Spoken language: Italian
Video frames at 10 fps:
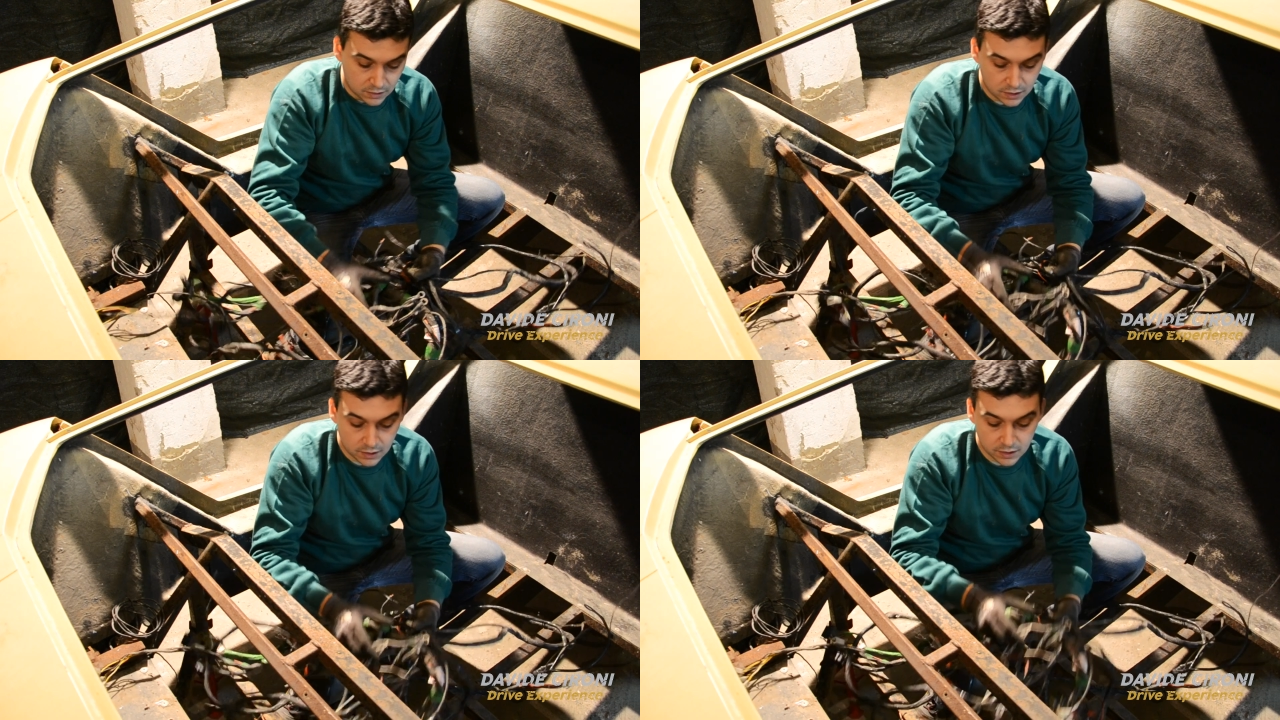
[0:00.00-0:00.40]

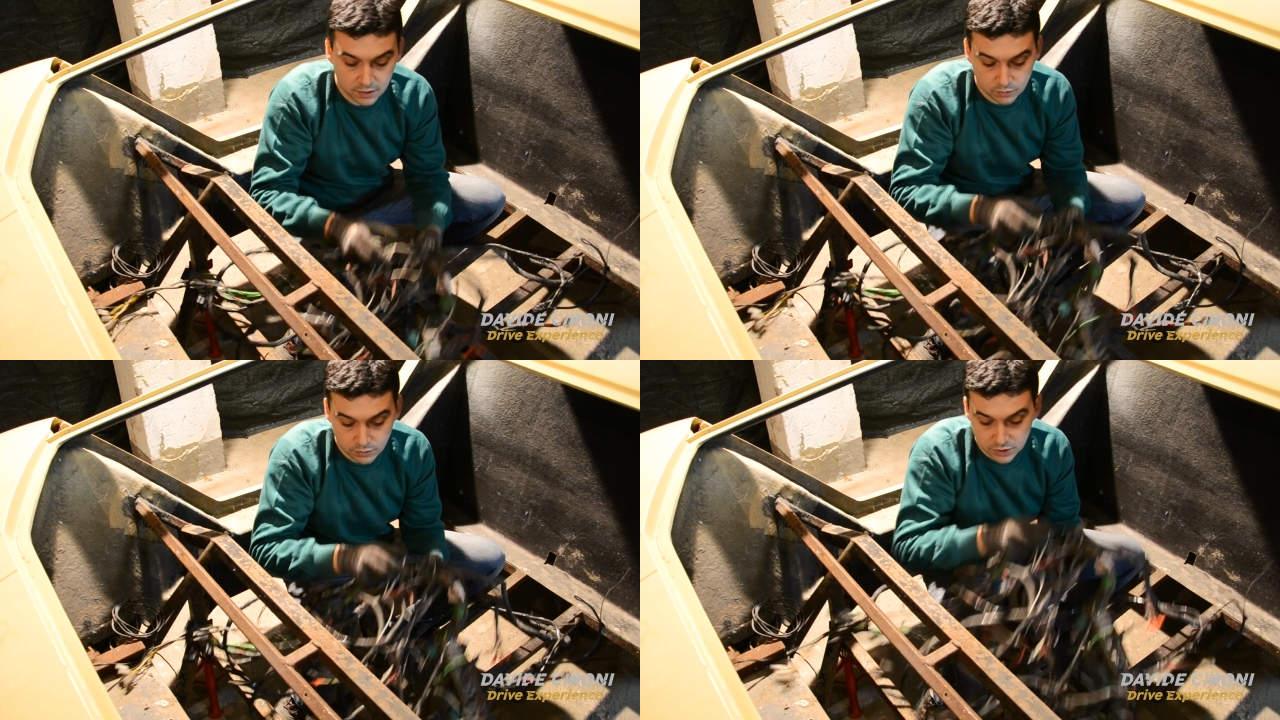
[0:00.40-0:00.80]

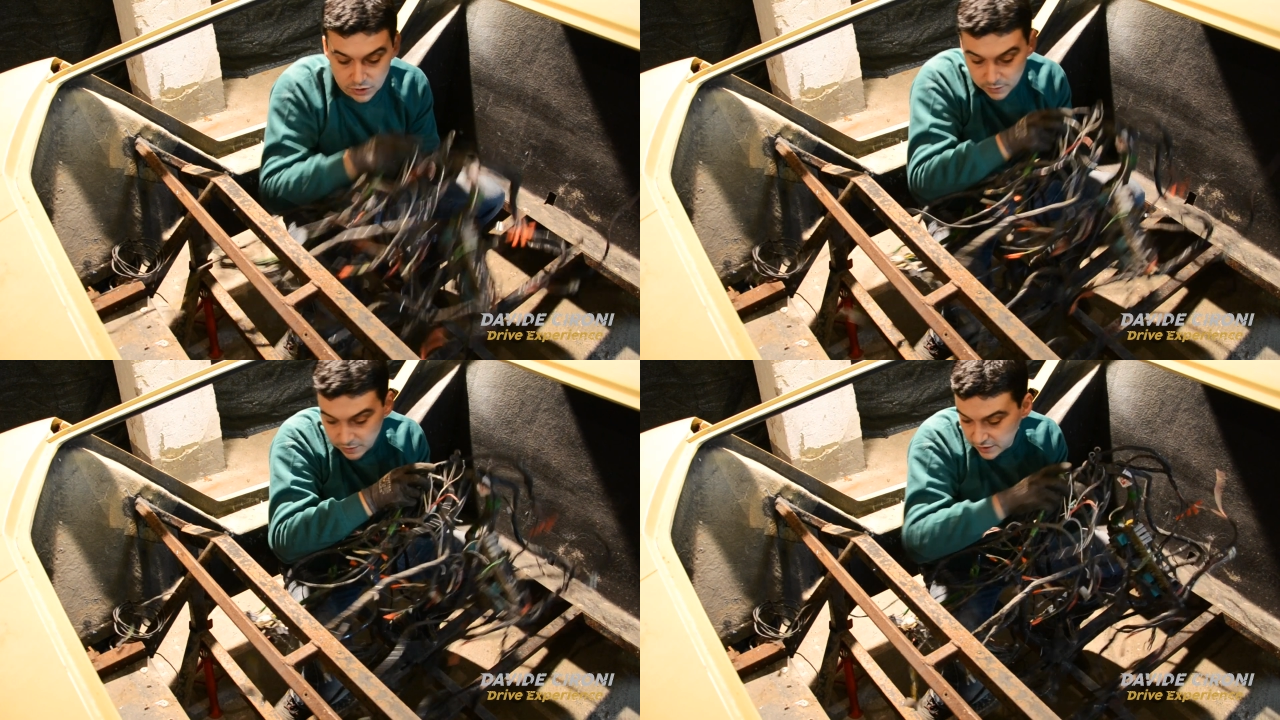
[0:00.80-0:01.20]

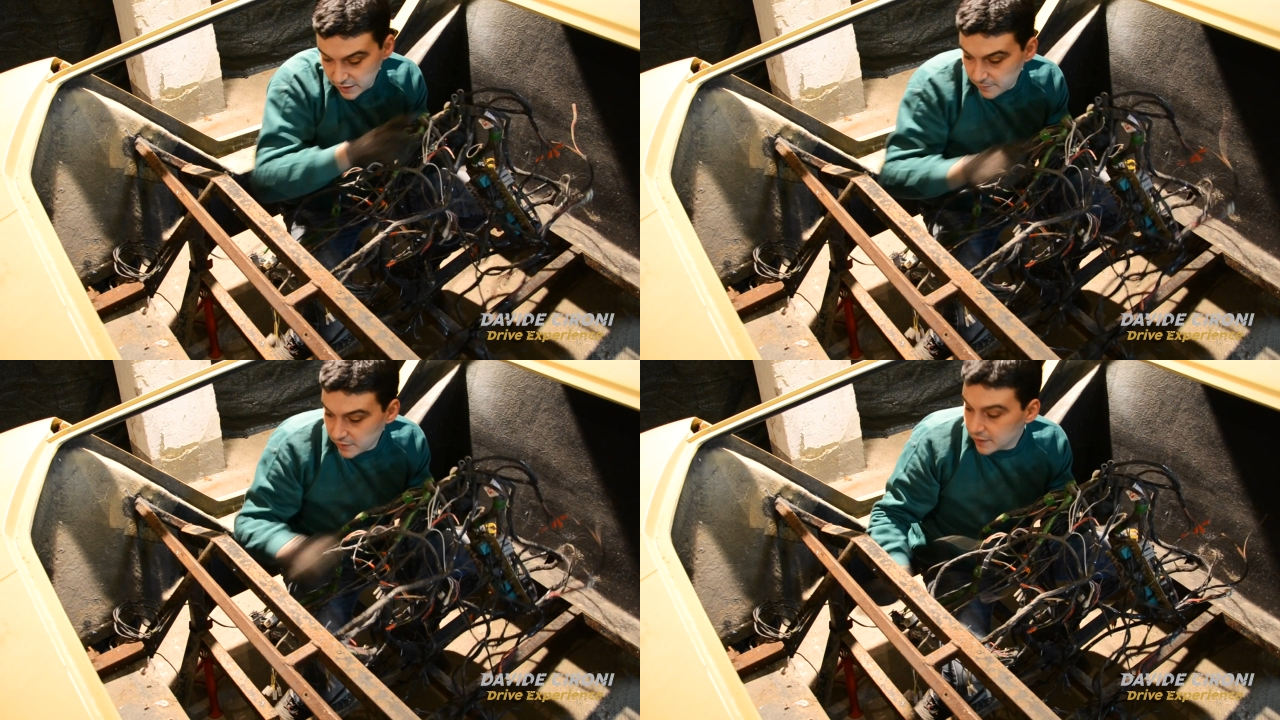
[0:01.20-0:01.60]
quindi
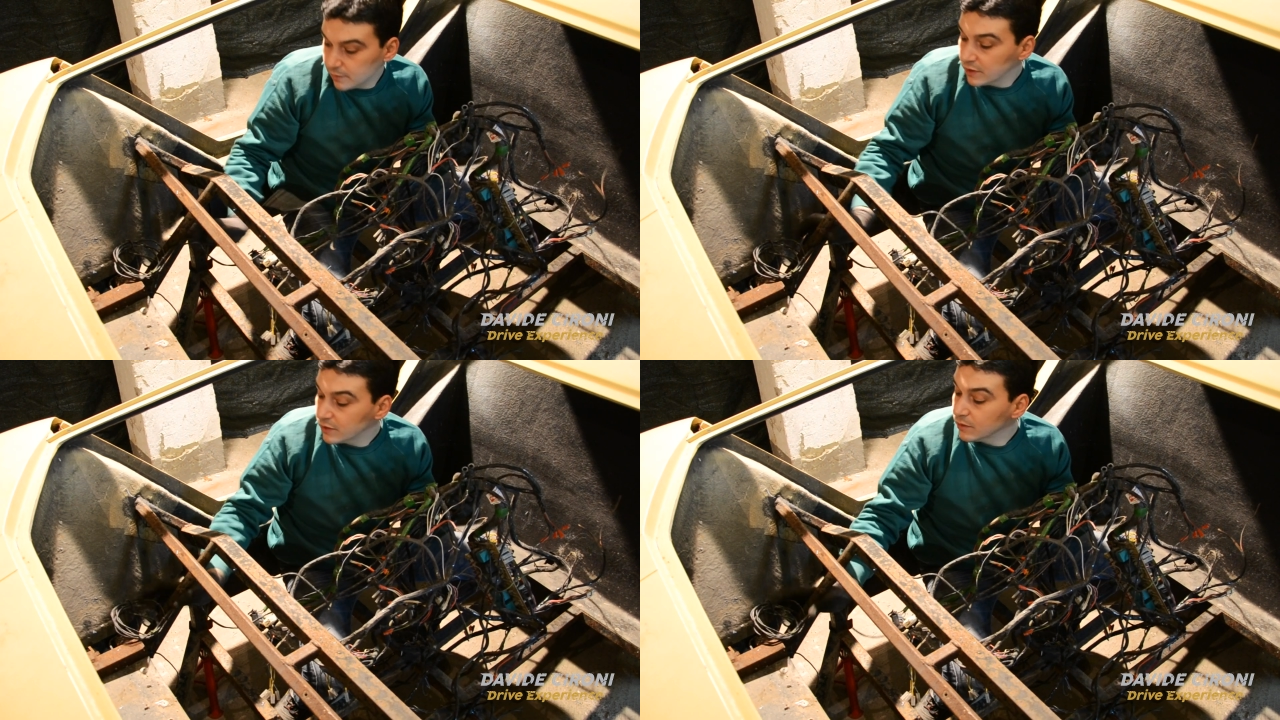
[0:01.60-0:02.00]
prendiamo anche
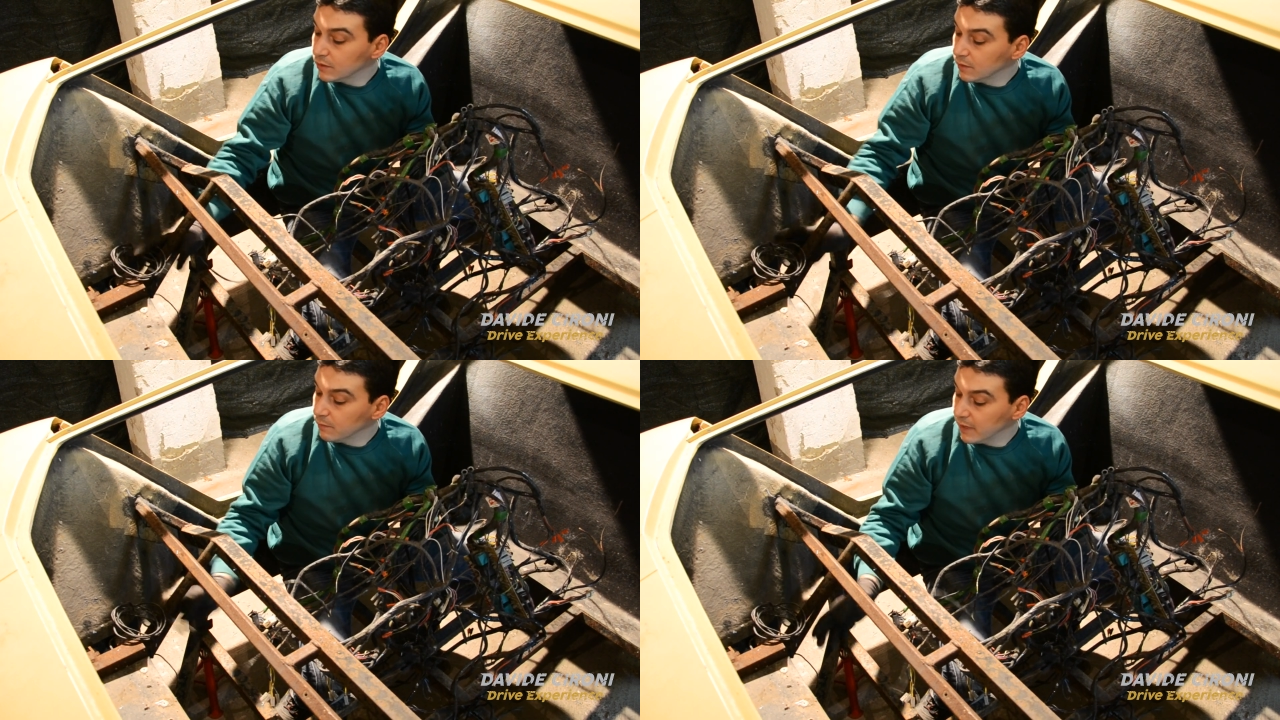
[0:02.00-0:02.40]

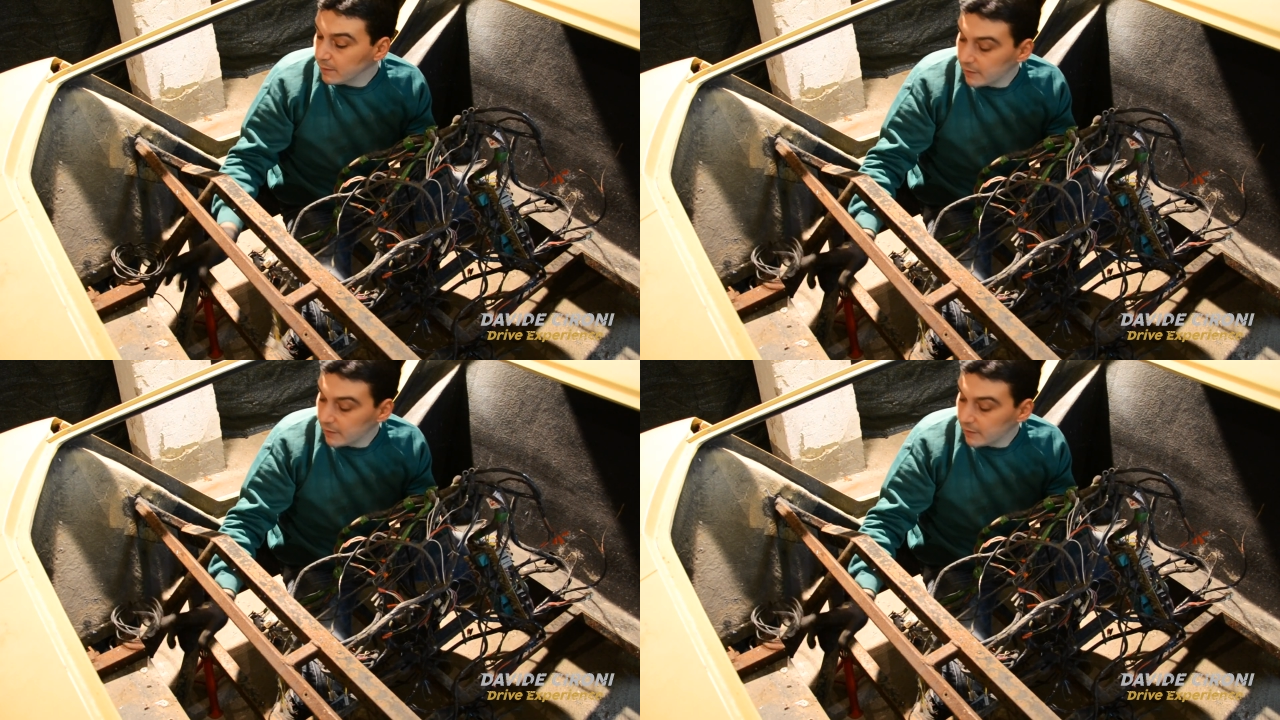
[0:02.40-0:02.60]
questo bel